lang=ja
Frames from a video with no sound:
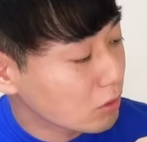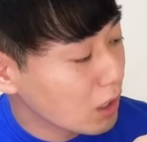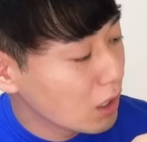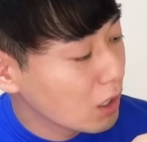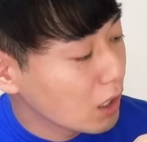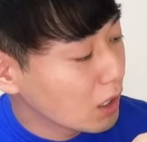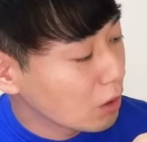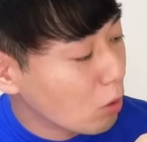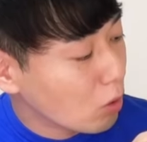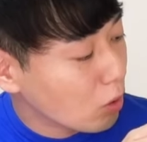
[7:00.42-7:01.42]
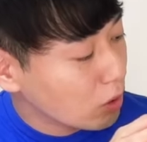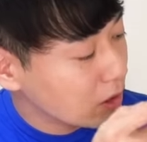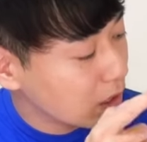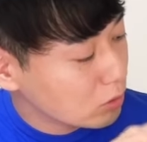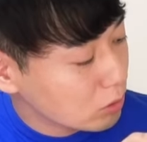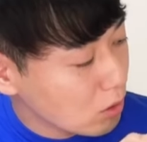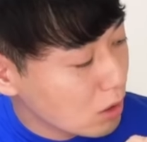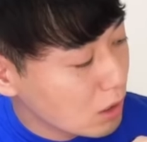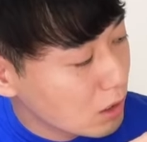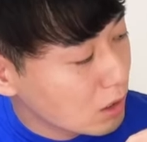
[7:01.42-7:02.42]
ので、ここを開く
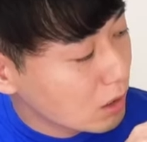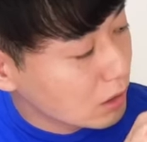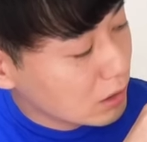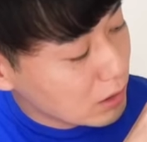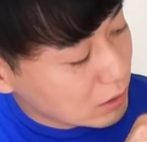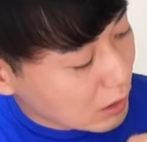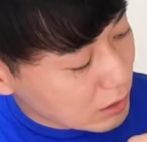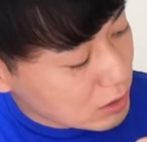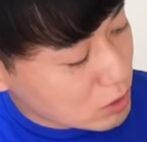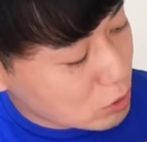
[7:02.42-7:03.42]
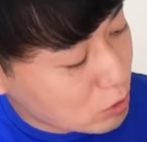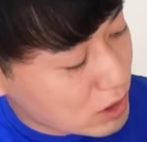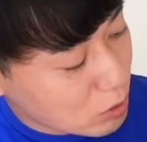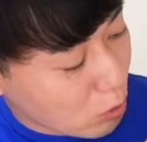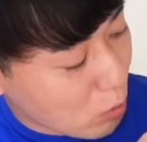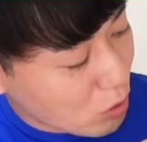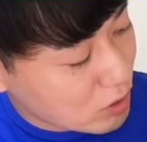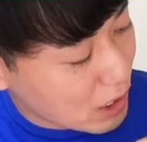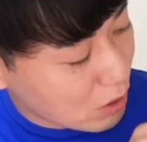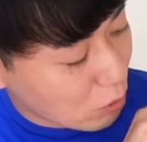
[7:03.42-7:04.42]
と入れたじゅういちこうも
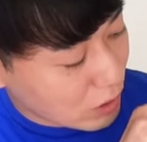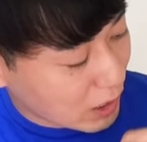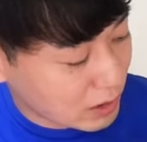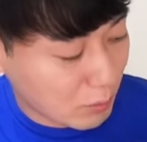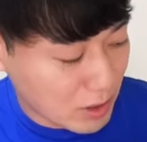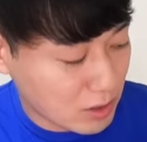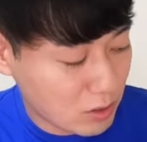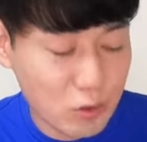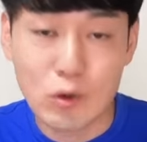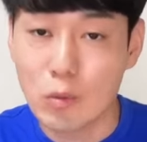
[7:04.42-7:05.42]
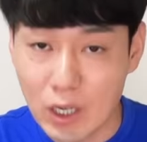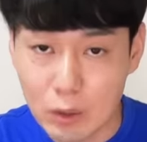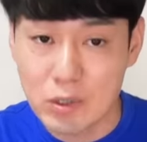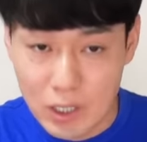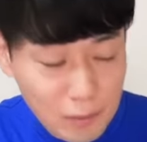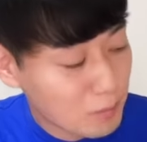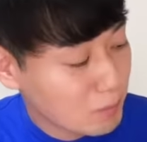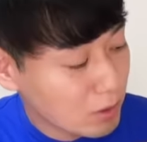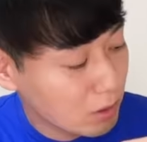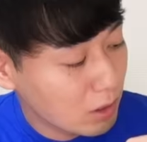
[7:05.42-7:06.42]
くがここに入ってます。じゅういちこうもく入ってますね。
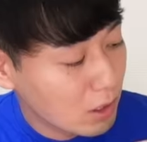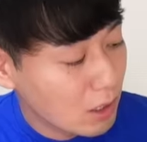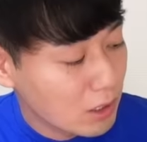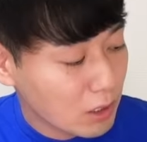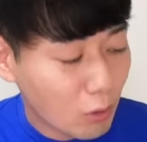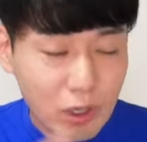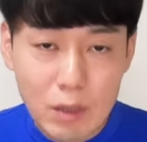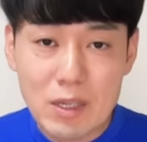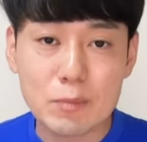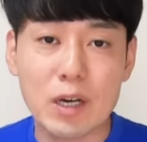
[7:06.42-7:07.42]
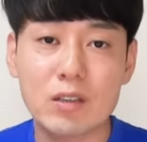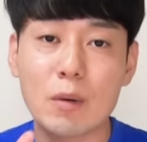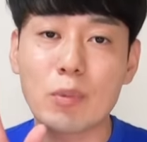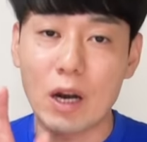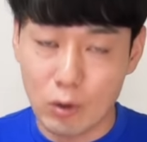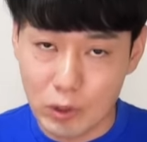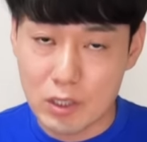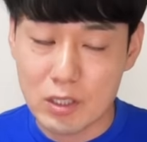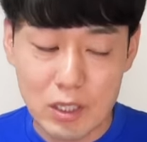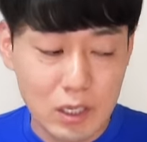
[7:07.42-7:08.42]
でこれでまずバックアップ完了
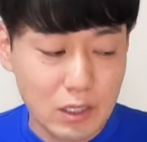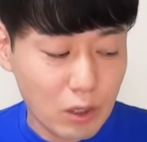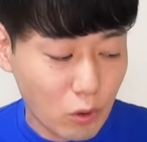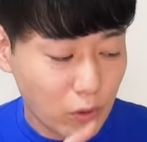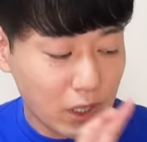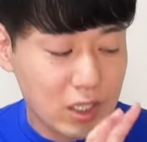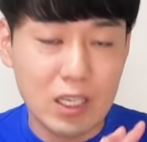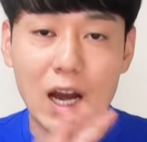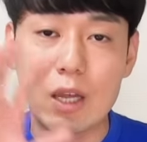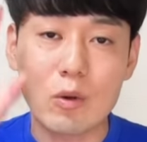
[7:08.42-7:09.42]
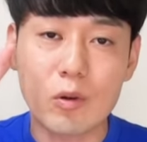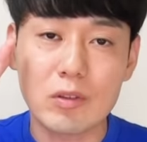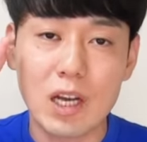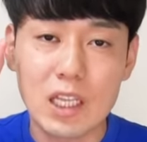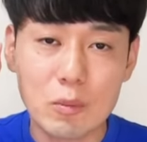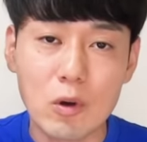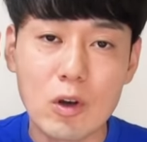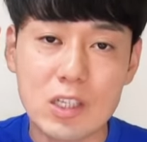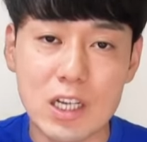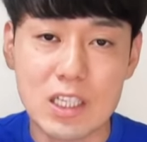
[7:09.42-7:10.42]
です。でこれはですね iPhone 内にも
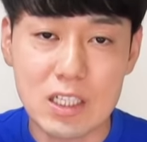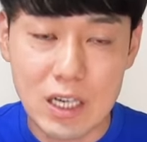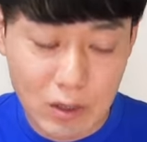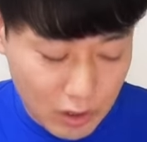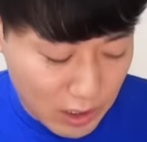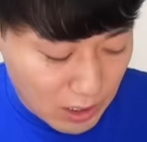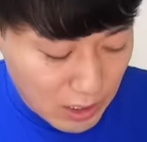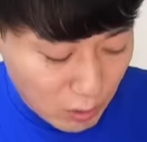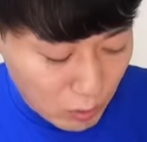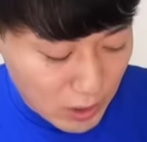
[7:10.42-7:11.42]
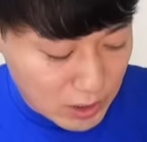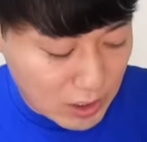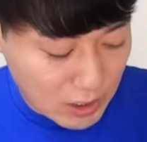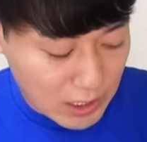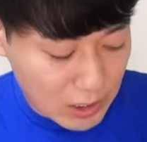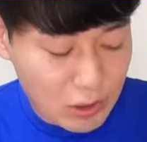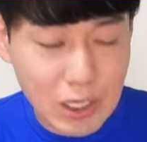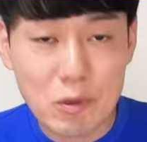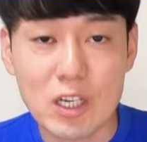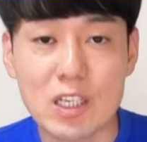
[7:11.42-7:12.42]
写真があるし、この エスディー カード
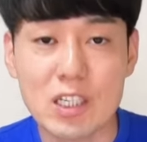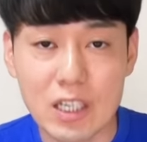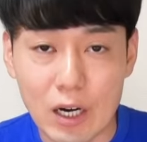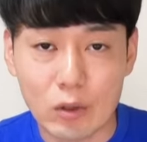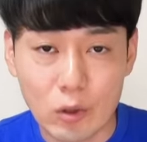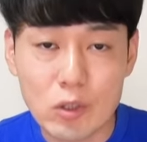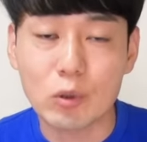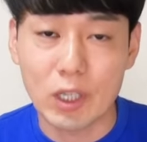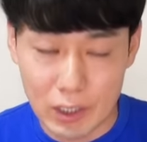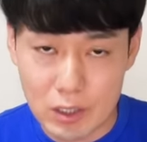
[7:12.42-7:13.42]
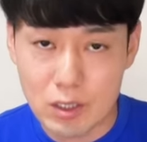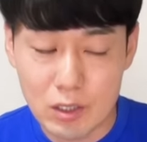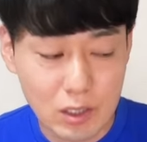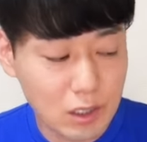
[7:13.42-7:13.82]
内にも写真があるという状態です。